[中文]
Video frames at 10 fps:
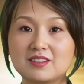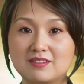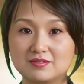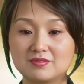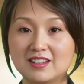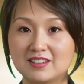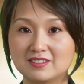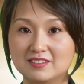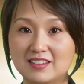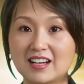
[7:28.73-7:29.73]
不仅仅
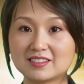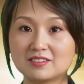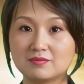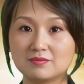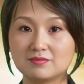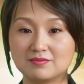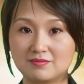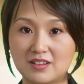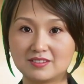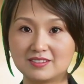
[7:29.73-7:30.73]
是战机，
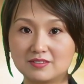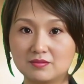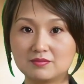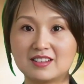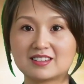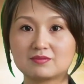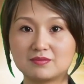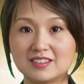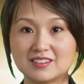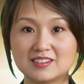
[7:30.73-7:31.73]
还有军舰
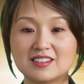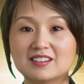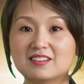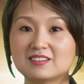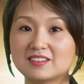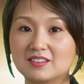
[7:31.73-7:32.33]
甚至潜艇，